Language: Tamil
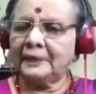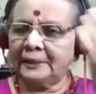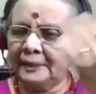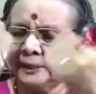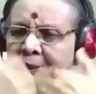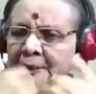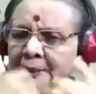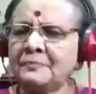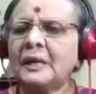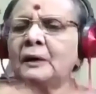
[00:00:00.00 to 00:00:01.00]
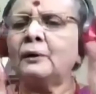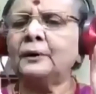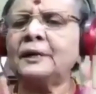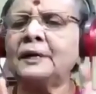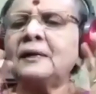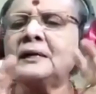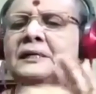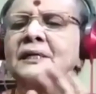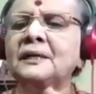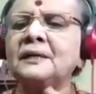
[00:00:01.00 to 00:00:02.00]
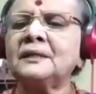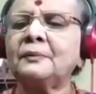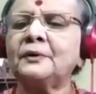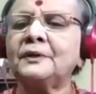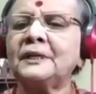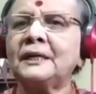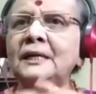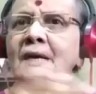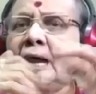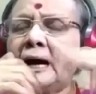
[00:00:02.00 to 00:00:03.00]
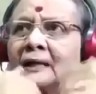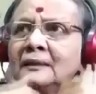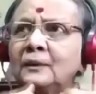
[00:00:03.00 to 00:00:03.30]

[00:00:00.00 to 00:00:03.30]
இரண்டும் ஒன்றாக சேர்ந்த பொழுது அந்த